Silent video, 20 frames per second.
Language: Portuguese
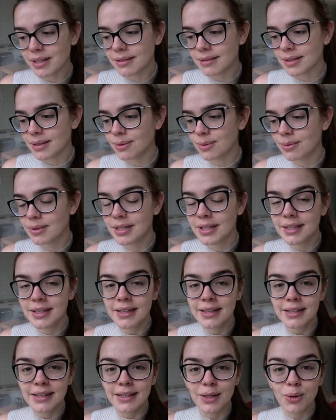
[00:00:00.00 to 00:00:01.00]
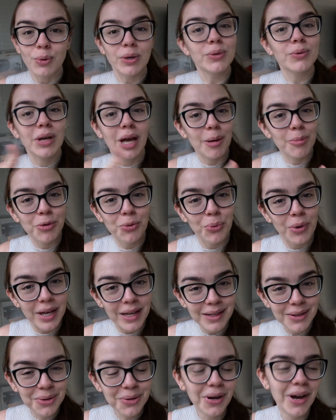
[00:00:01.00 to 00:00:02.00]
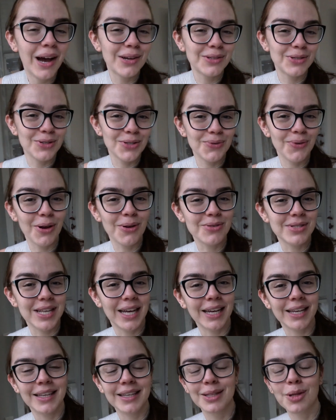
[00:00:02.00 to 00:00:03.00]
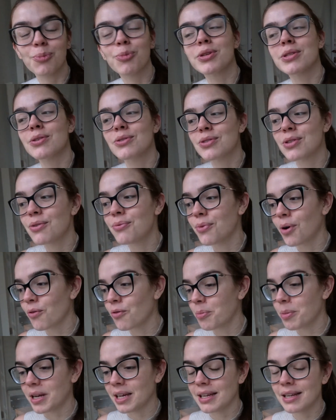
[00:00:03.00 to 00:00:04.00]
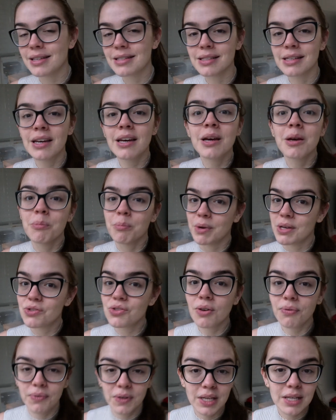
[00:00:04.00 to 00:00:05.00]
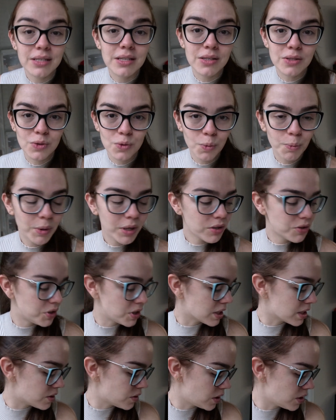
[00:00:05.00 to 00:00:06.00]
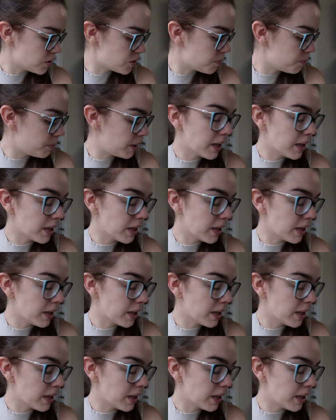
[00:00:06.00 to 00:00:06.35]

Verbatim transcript: Então, enquanto cabe no Érico, a gente vai usar aqui, depois a gente devolve para eles, mas já fica essa super dica, gente.